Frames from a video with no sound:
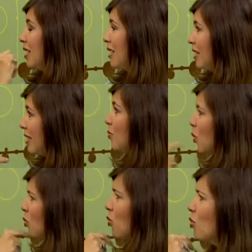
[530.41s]
Eh, ¿Es
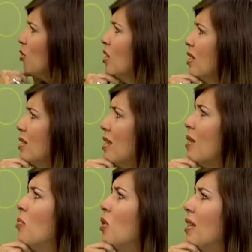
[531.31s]
producto de este
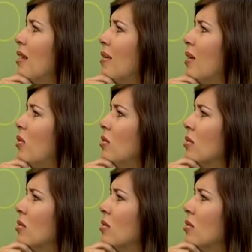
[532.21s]
tipo de trabajos?